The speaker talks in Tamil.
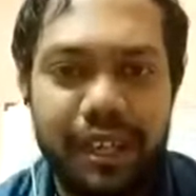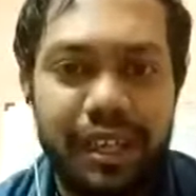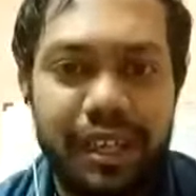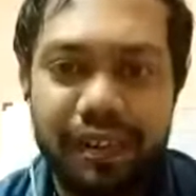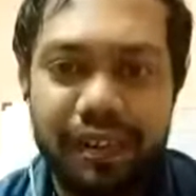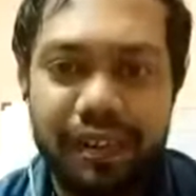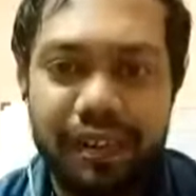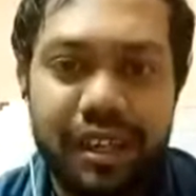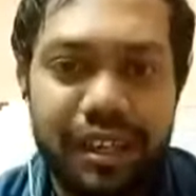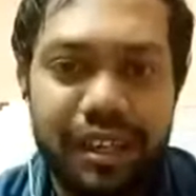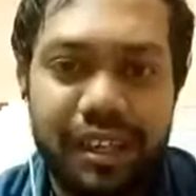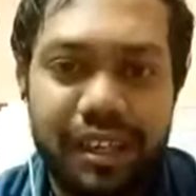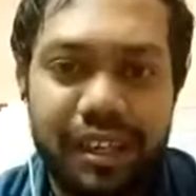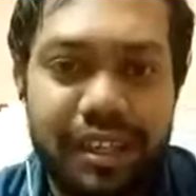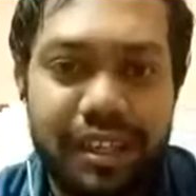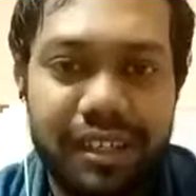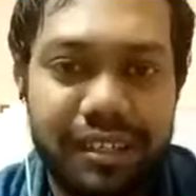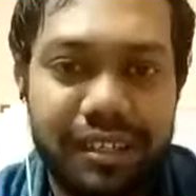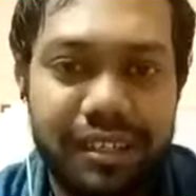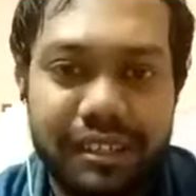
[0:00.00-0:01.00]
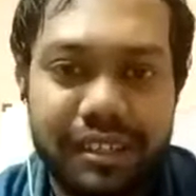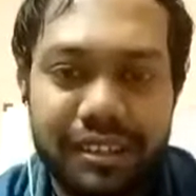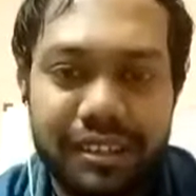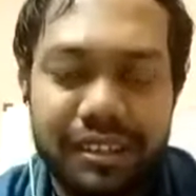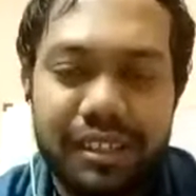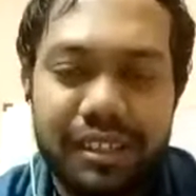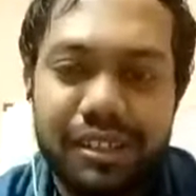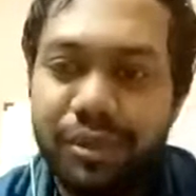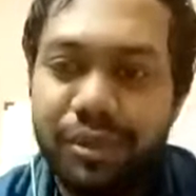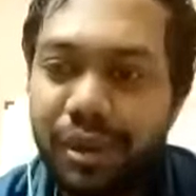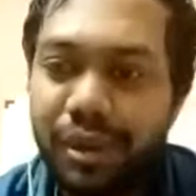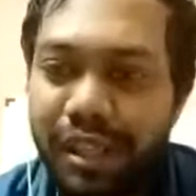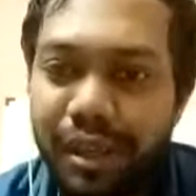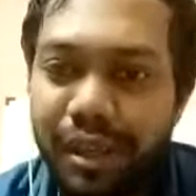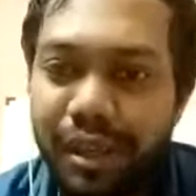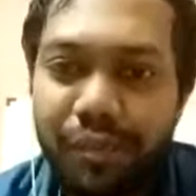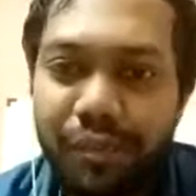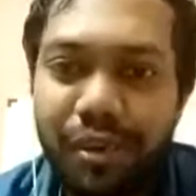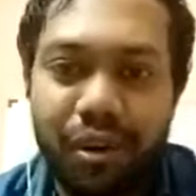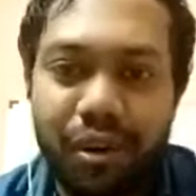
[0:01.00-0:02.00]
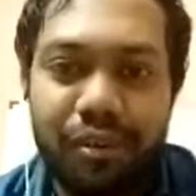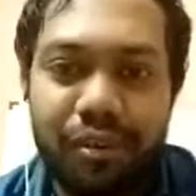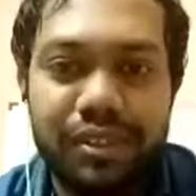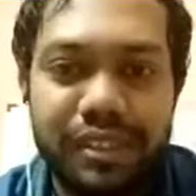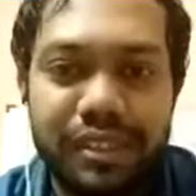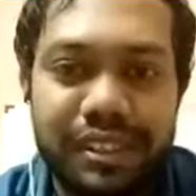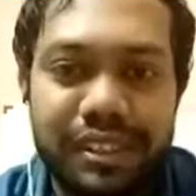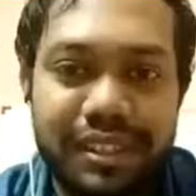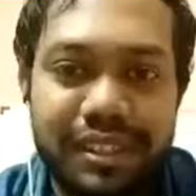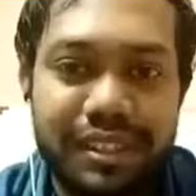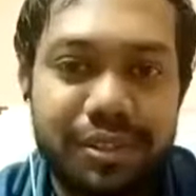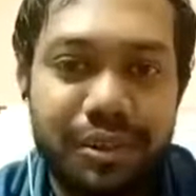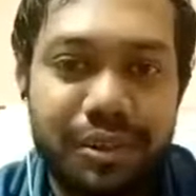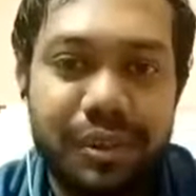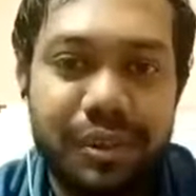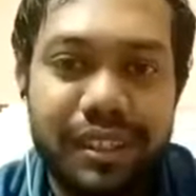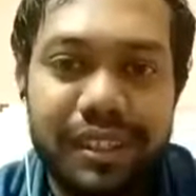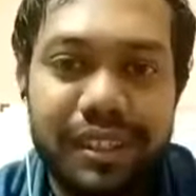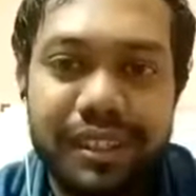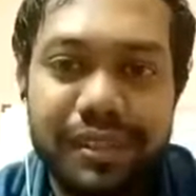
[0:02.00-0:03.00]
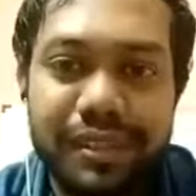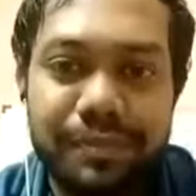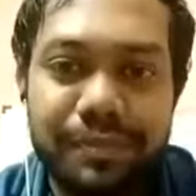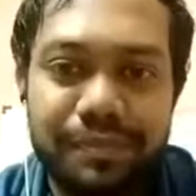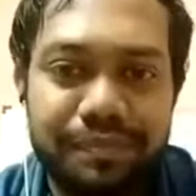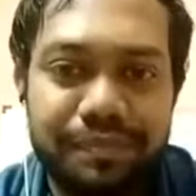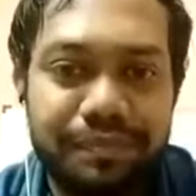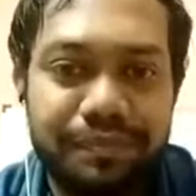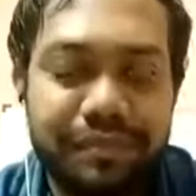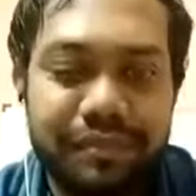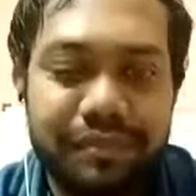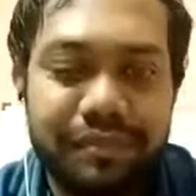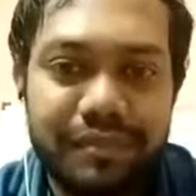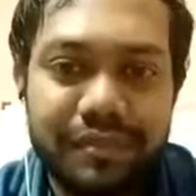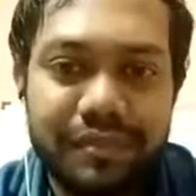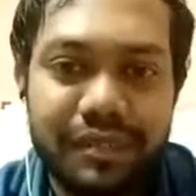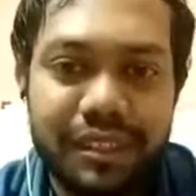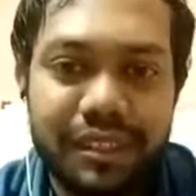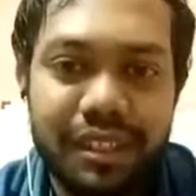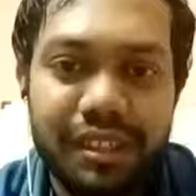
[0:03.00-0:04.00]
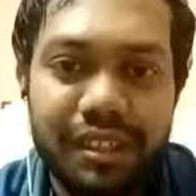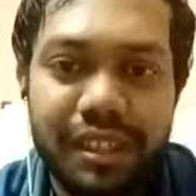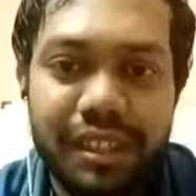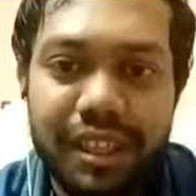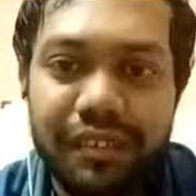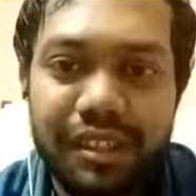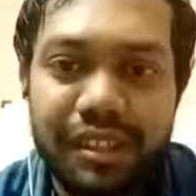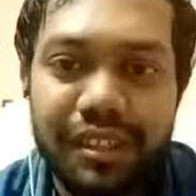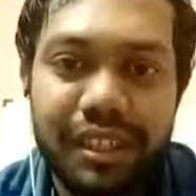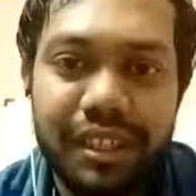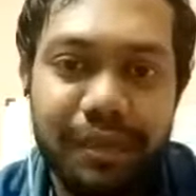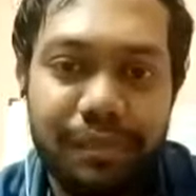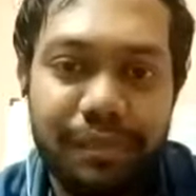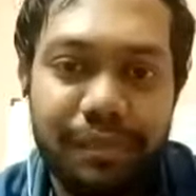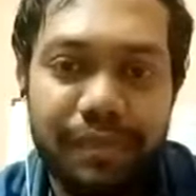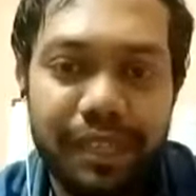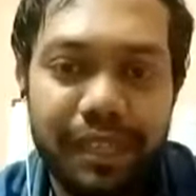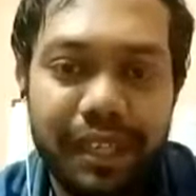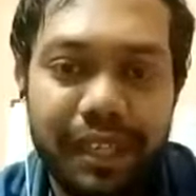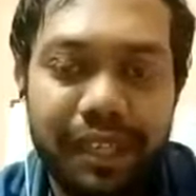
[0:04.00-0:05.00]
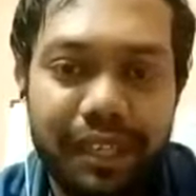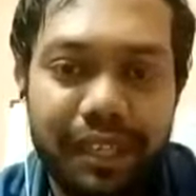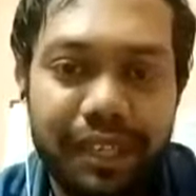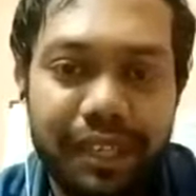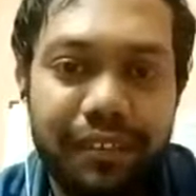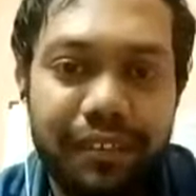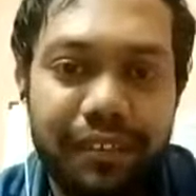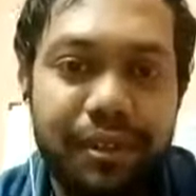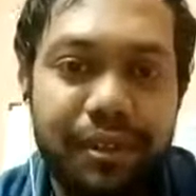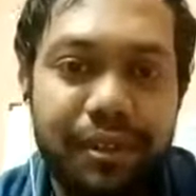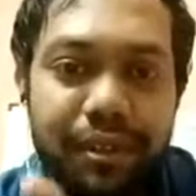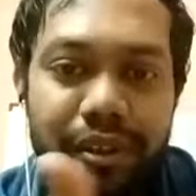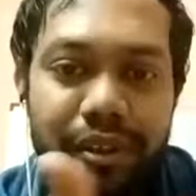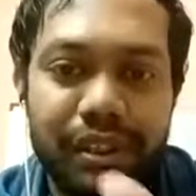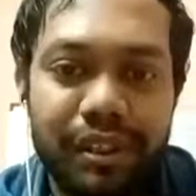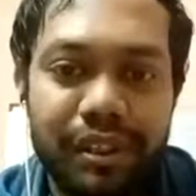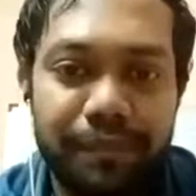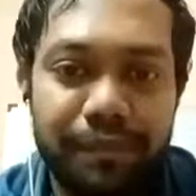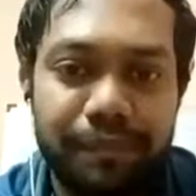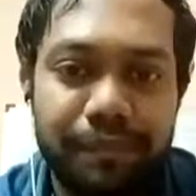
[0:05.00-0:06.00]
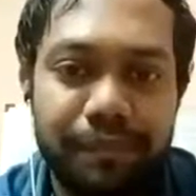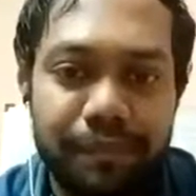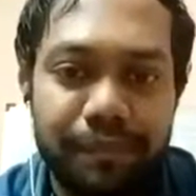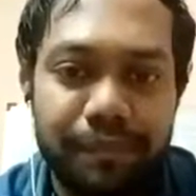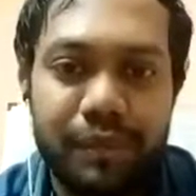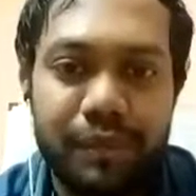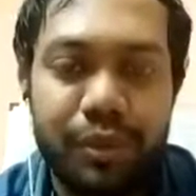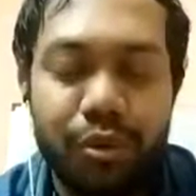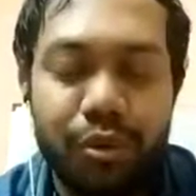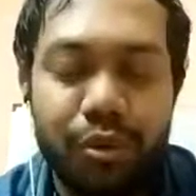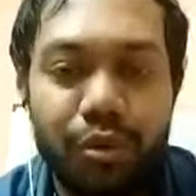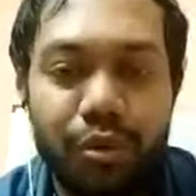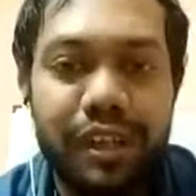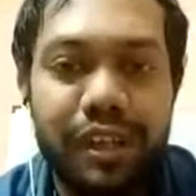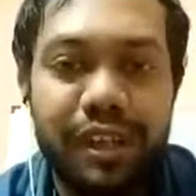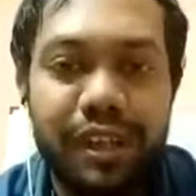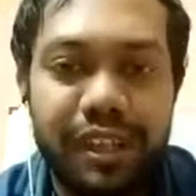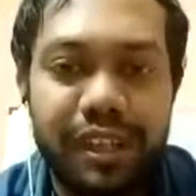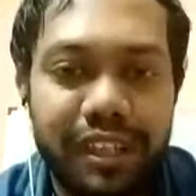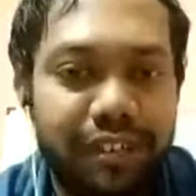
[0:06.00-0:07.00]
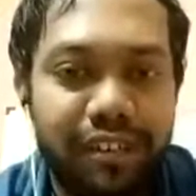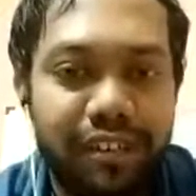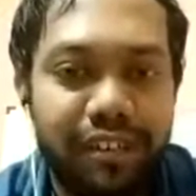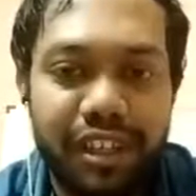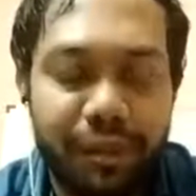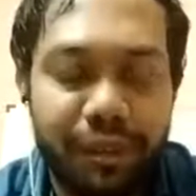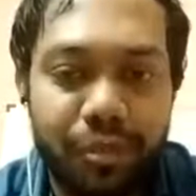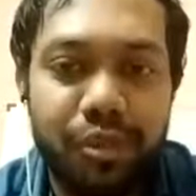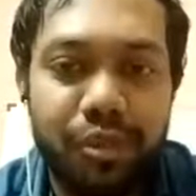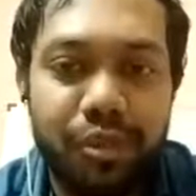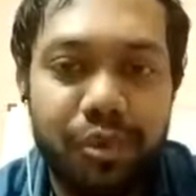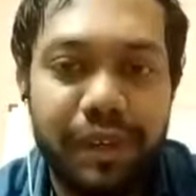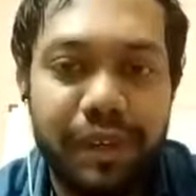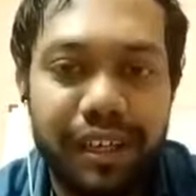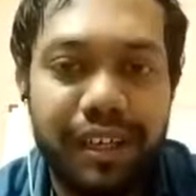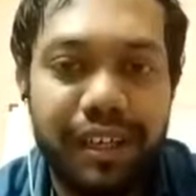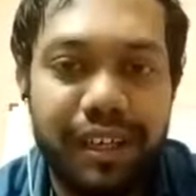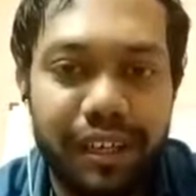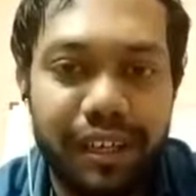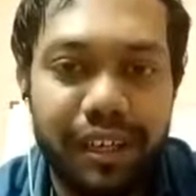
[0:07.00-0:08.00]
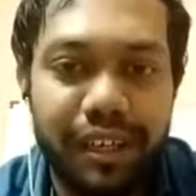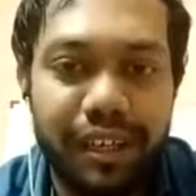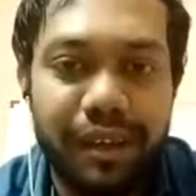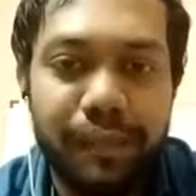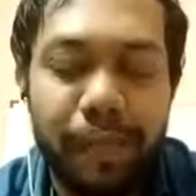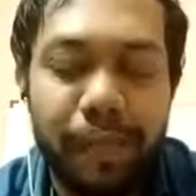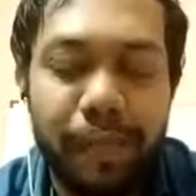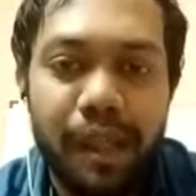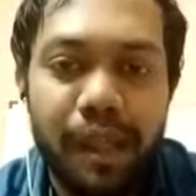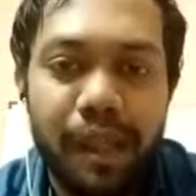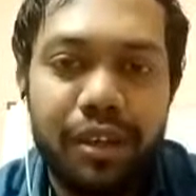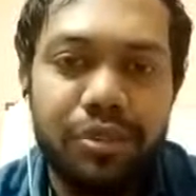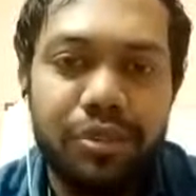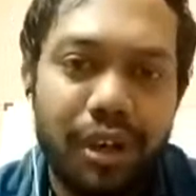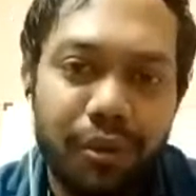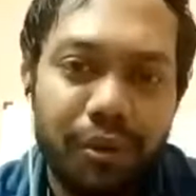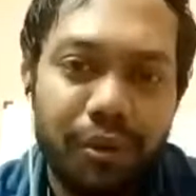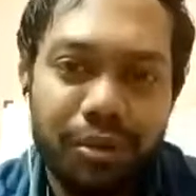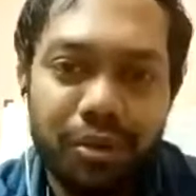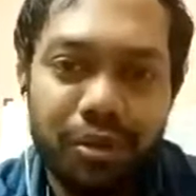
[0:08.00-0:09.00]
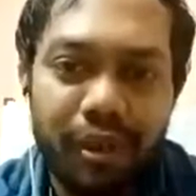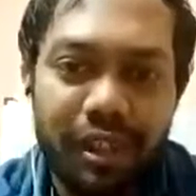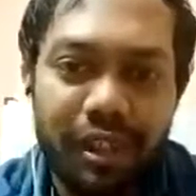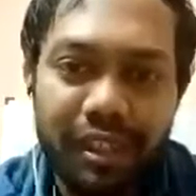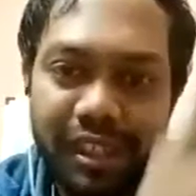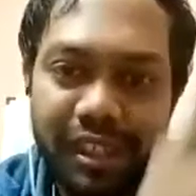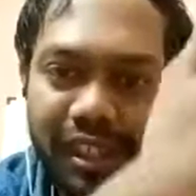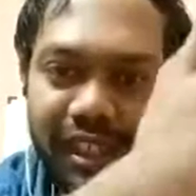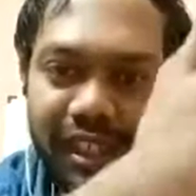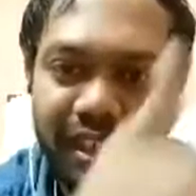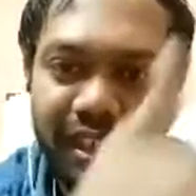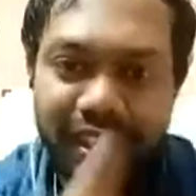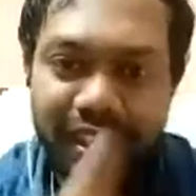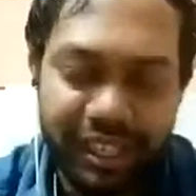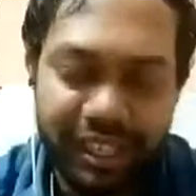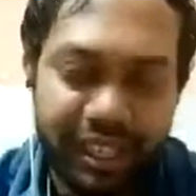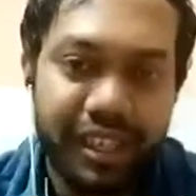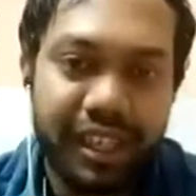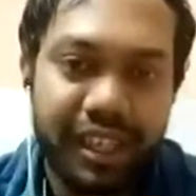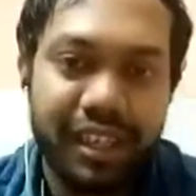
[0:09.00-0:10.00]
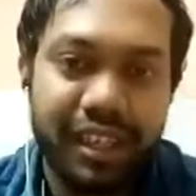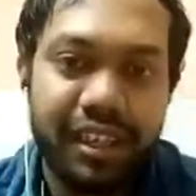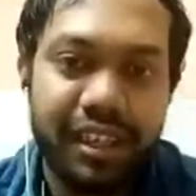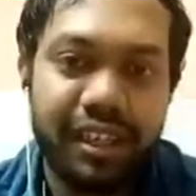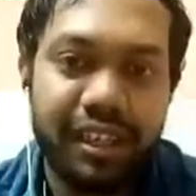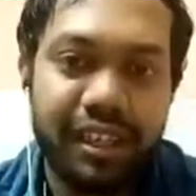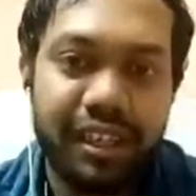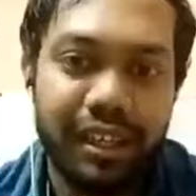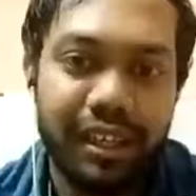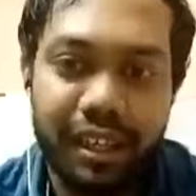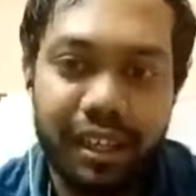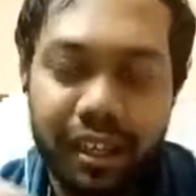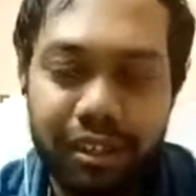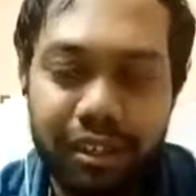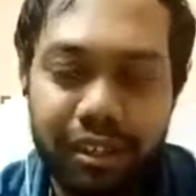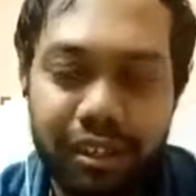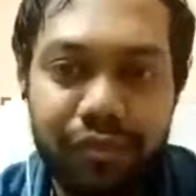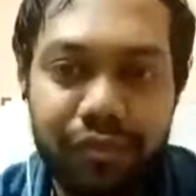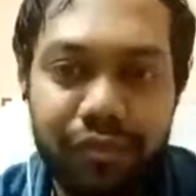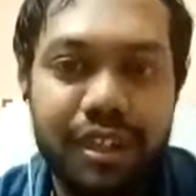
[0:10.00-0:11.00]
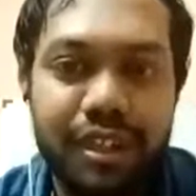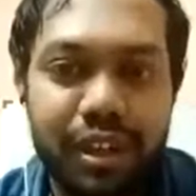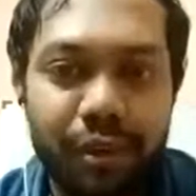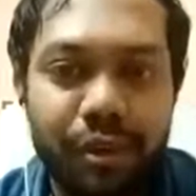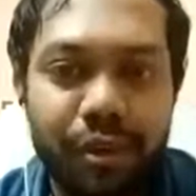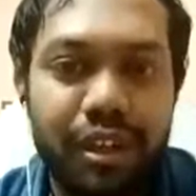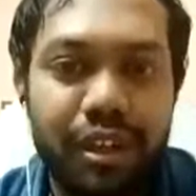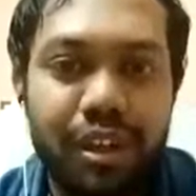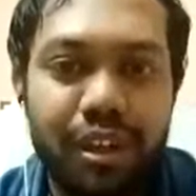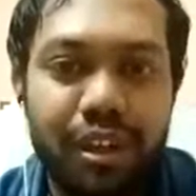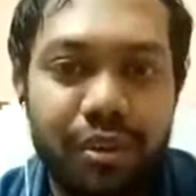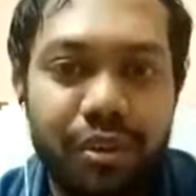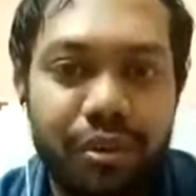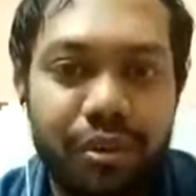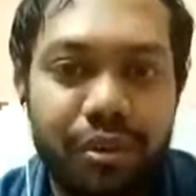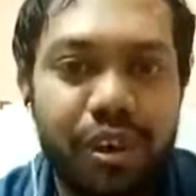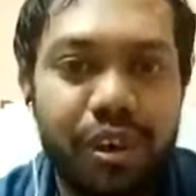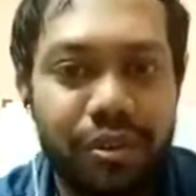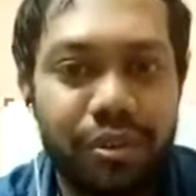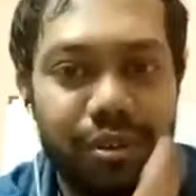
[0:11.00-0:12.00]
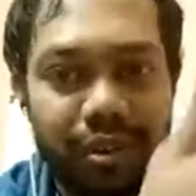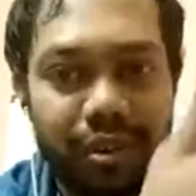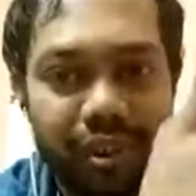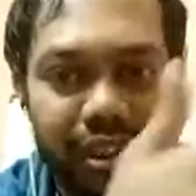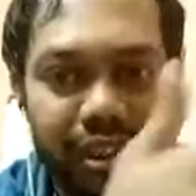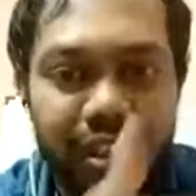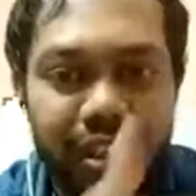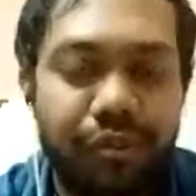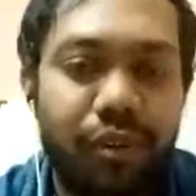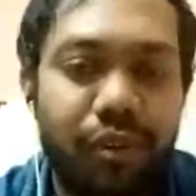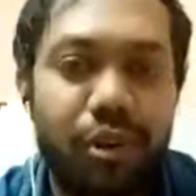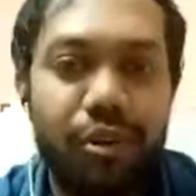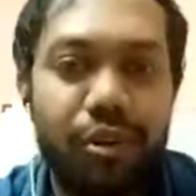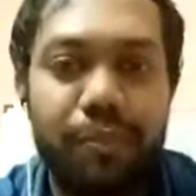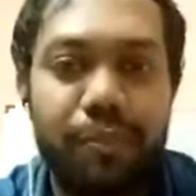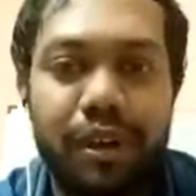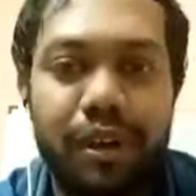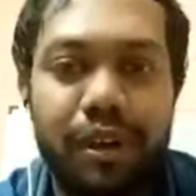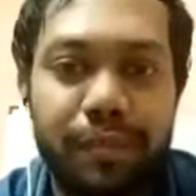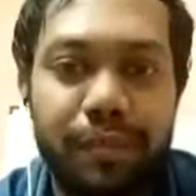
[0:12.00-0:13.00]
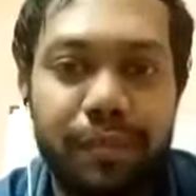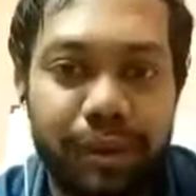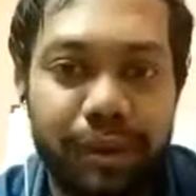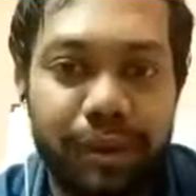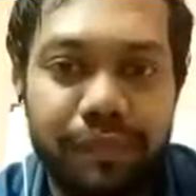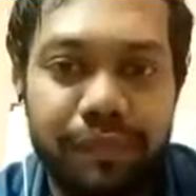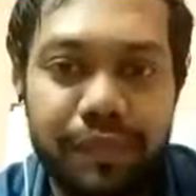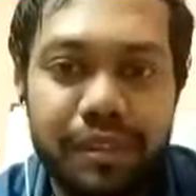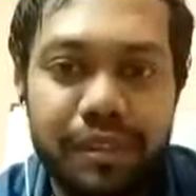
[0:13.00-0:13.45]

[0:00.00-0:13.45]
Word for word: டெஃபினட்டா கிடையாது ஸோ அதே மாதிரி ஆஃபீஸ் ஸோ வந்து நான் வந்து என் நான் வந்து ஒரு குரூப் கிட்ட நான் வந்து ரிப்போர்ட் பண்ணிட்டு இருக்கேன்னா ஸோ அவர் சொல்றது தான் நான் அந்த என்டையர் இயர் நான் அந்த ஆஃபீஸில் எவ்வளவு நாள் இருக்கணும் அவர் சொல்றத நான் ஃபாலோ பண்ண முடியும்